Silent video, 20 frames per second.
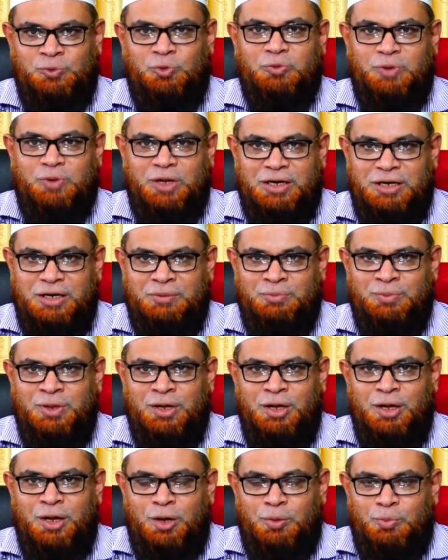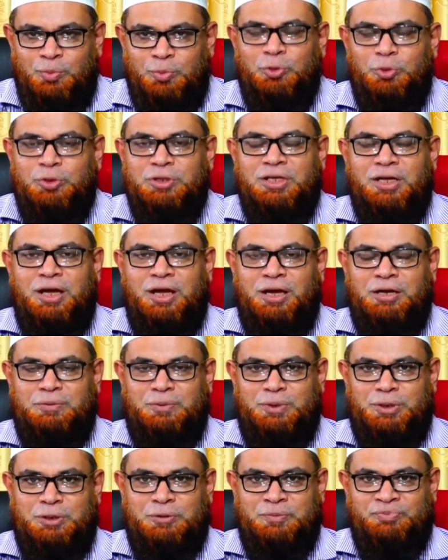ஒரு வருடம் பூர்த்தியாக
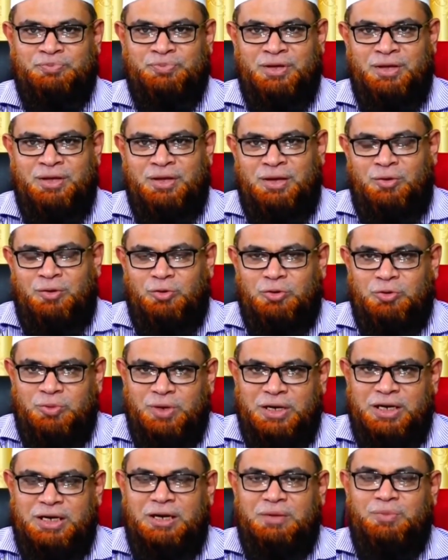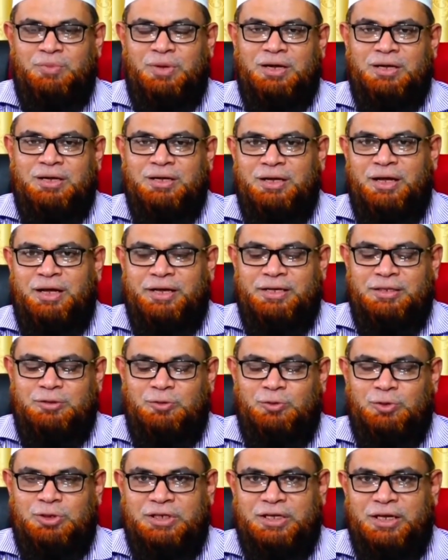வேண்டும் ஒரு வருடமாக ஐந்து
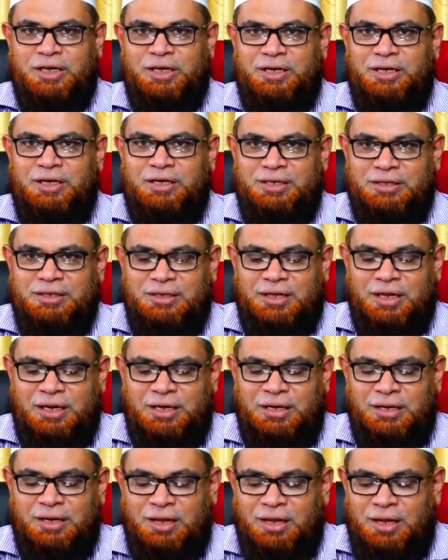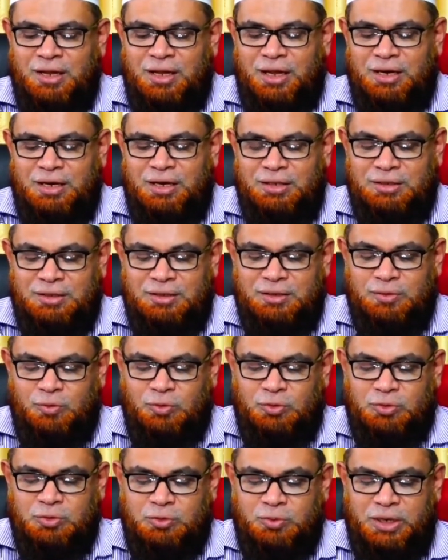ஒட்டகைகள் இருந்தால் அல்லது
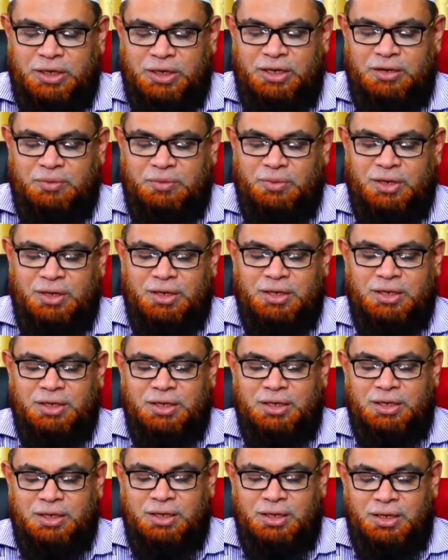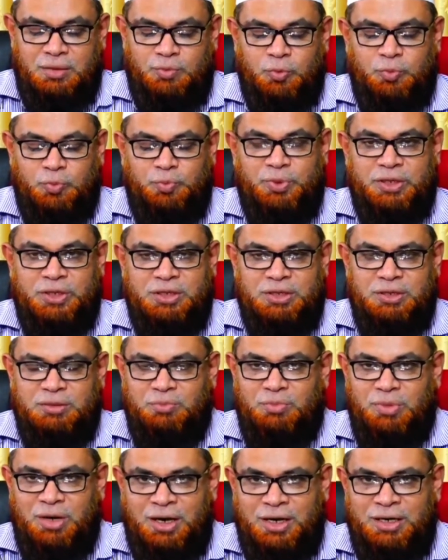ஒரு வருடமாக முப்பது
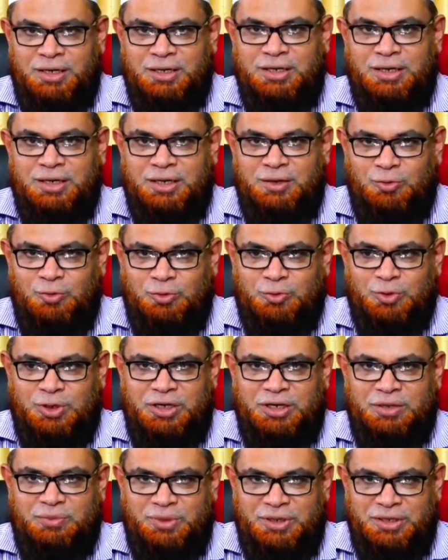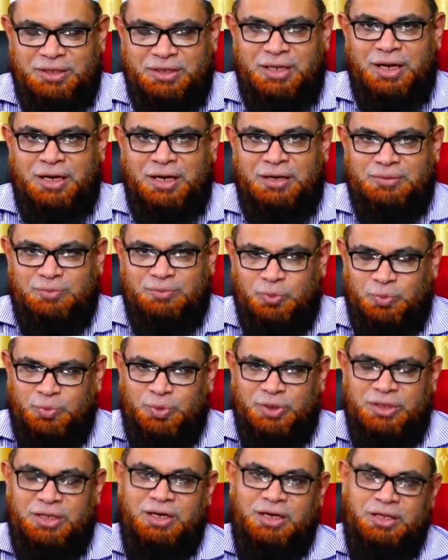மாடுகள் ஒருவரிடம் இருந்தால்
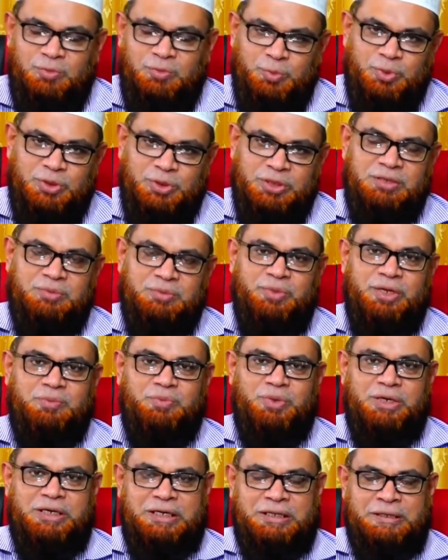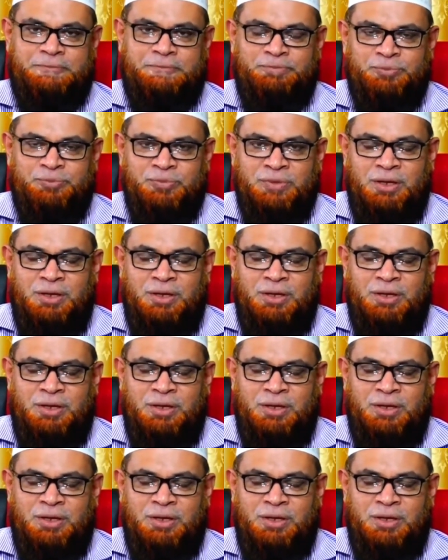முப்பது அல்லது முப்பதுக்கு மேற்பட்டது